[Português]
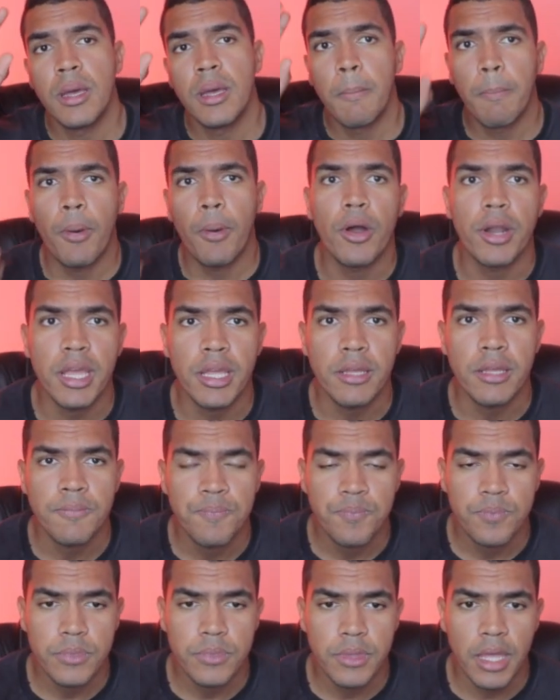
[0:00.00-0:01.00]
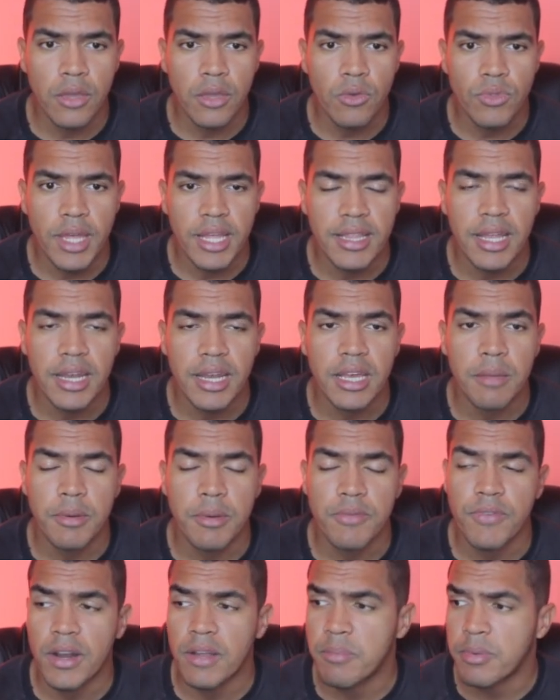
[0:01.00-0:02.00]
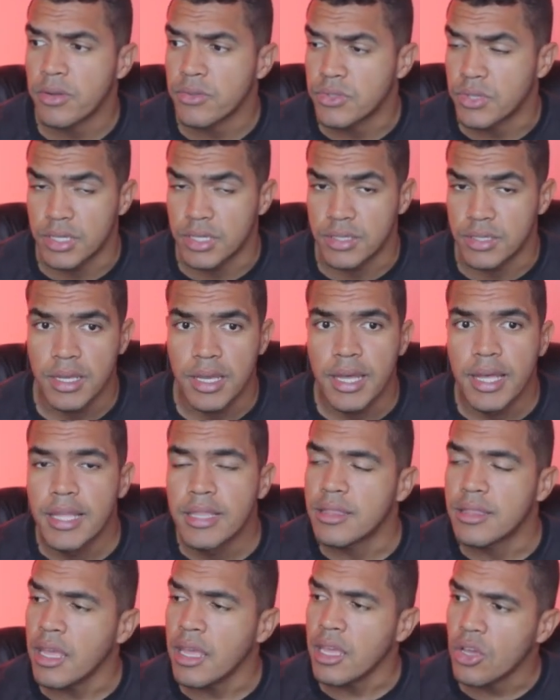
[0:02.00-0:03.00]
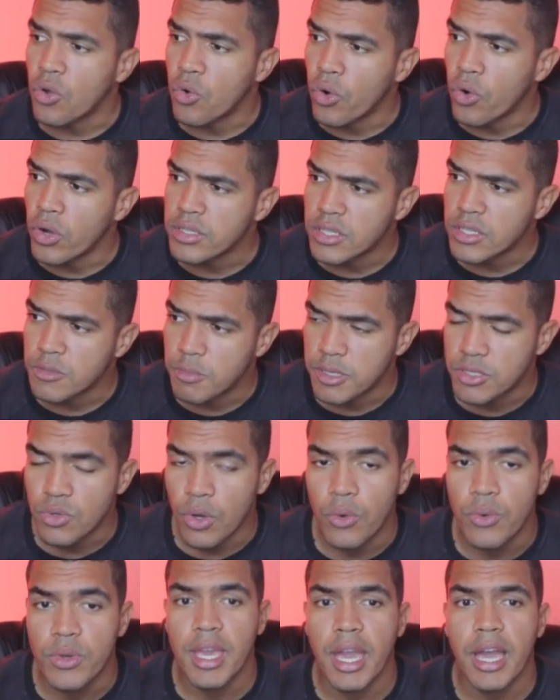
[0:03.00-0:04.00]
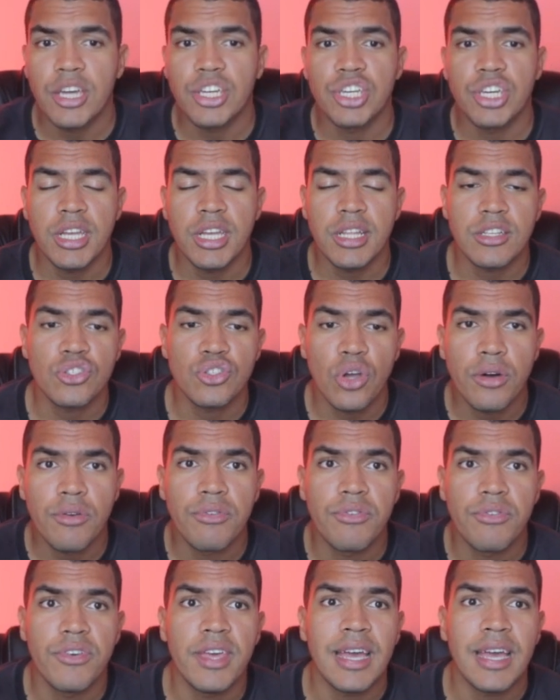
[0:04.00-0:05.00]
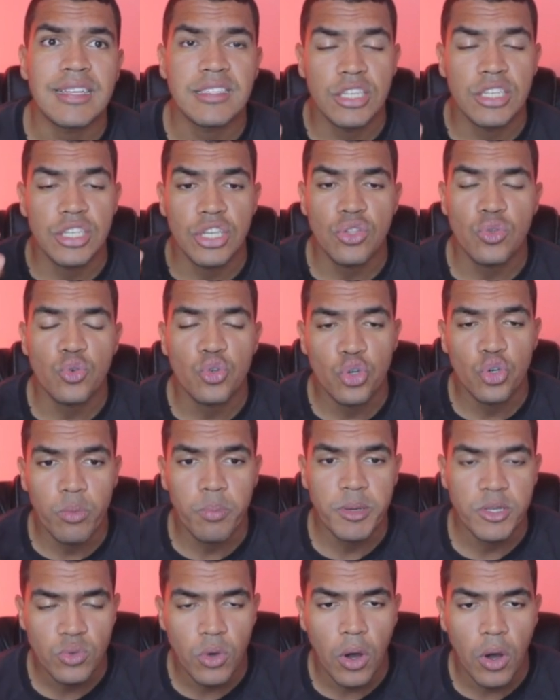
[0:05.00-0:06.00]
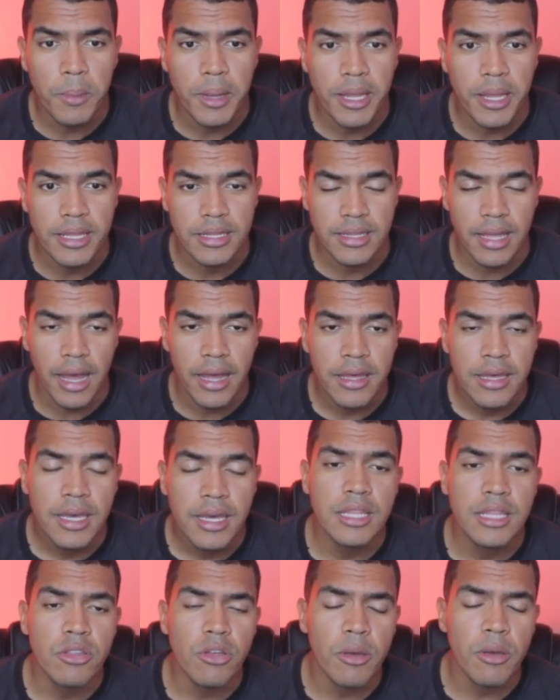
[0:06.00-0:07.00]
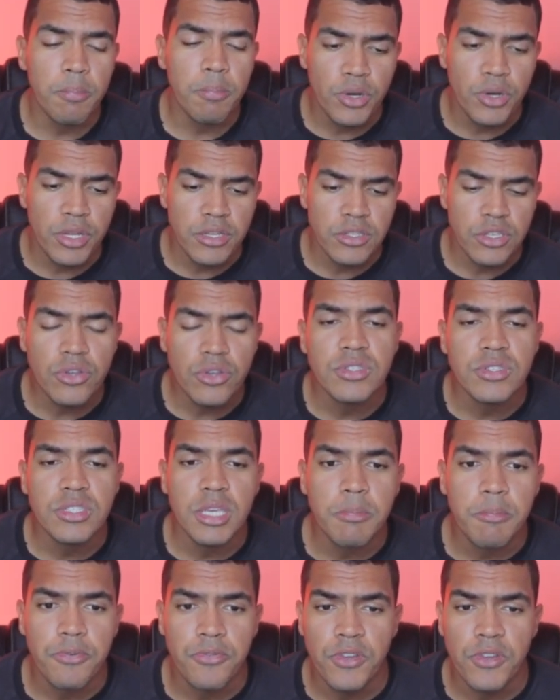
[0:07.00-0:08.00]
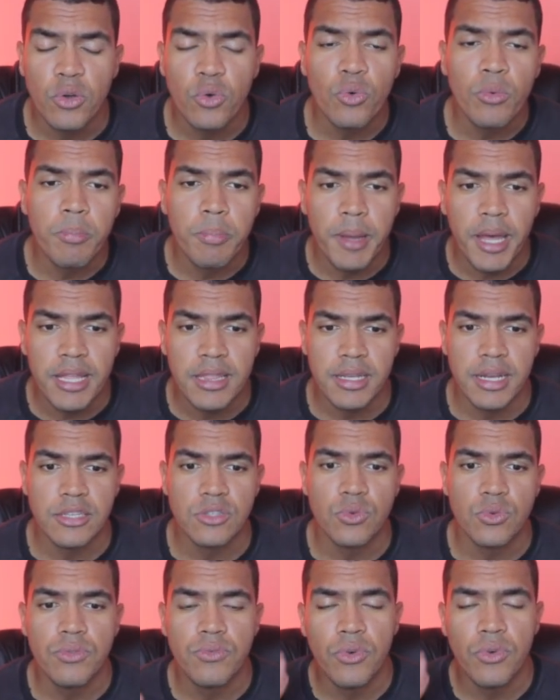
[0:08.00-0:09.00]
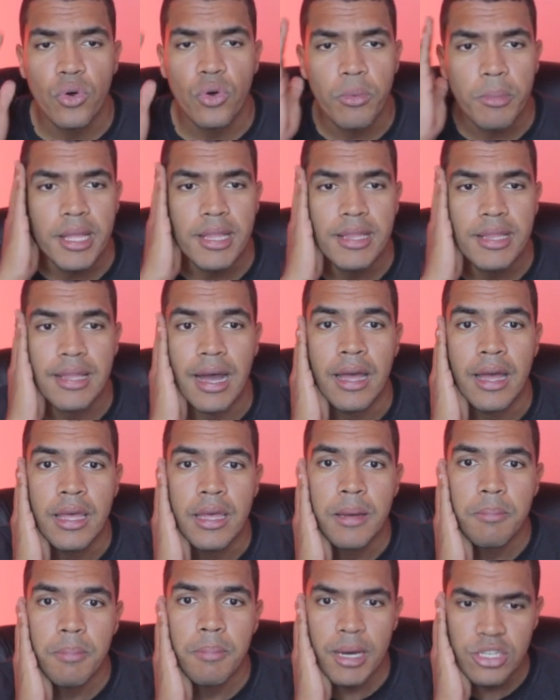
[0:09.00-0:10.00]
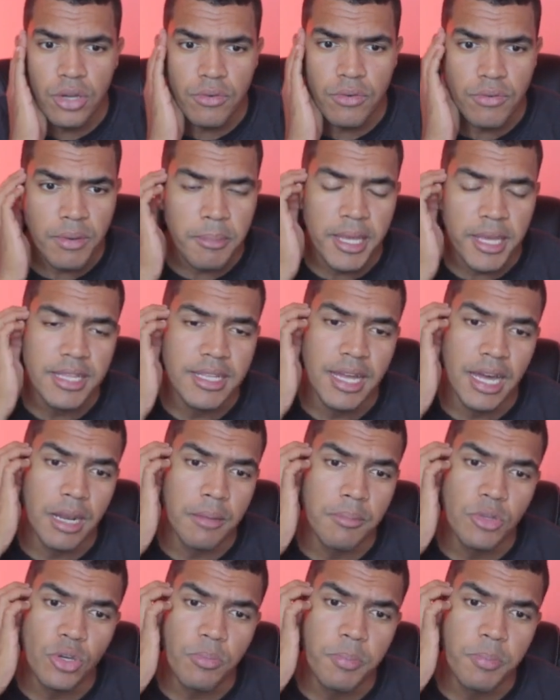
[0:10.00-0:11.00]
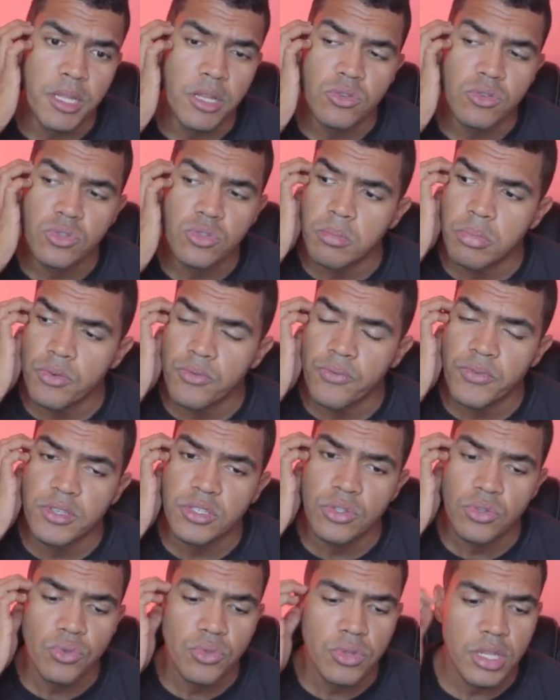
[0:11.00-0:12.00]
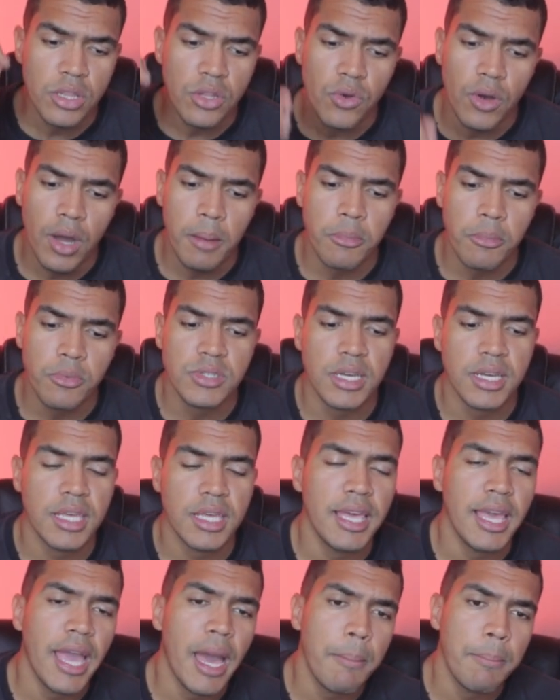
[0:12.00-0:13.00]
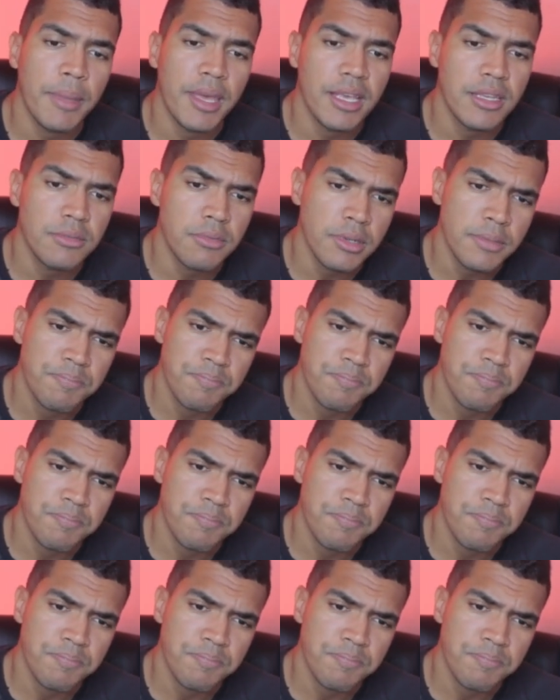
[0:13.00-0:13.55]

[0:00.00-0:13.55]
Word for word: Porém, tem um detalhe aqui para falar para vocês. Tem coisas, pessoal, que a gente só vê assistindo o show pessoalmente, tá? Então é por isso que eu sempre fico com o pé atrás quando vou comentar. Mas novamente, cara, minha opinião sobre o físico do Daniel Amos aqui é a mesma.